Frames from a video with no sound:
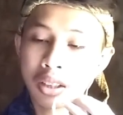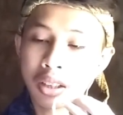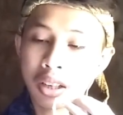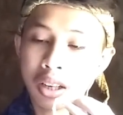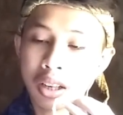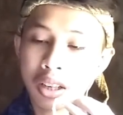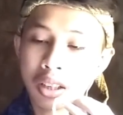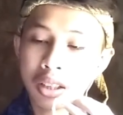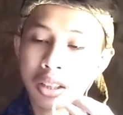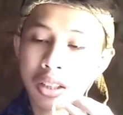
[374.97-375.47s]

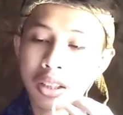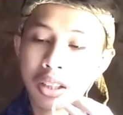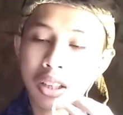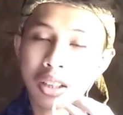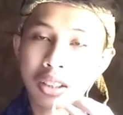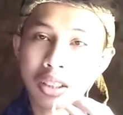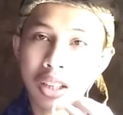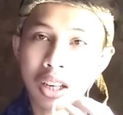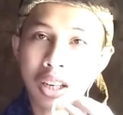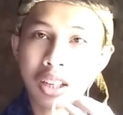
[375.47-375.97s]
Nah,
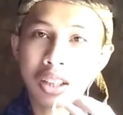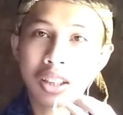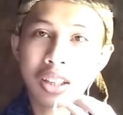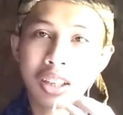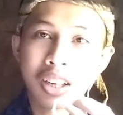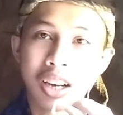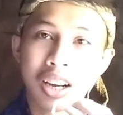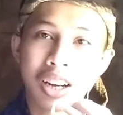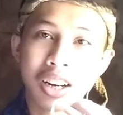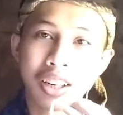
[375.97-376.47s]
ini yang saya
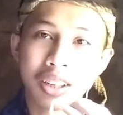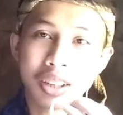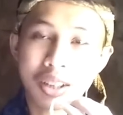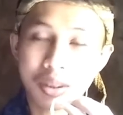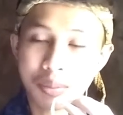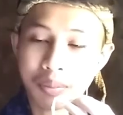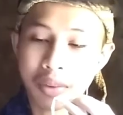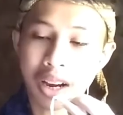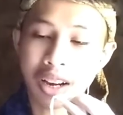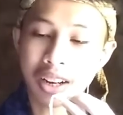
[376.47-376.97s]
ketinggalan
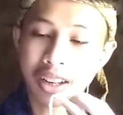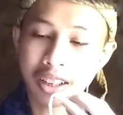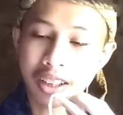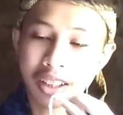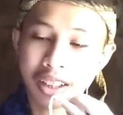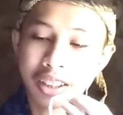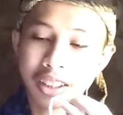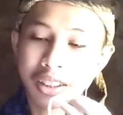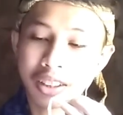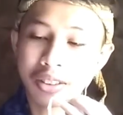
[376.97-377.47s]
kemarin